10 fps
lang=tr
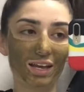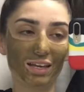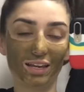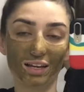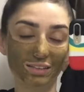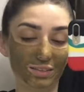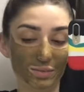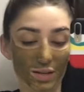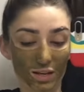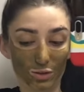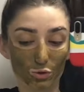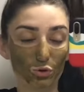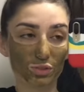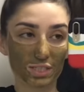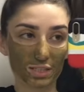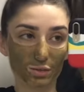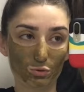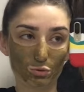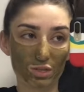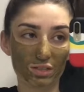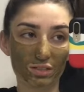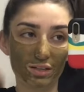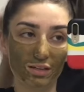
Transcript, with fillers: yani yoğun istek üzerine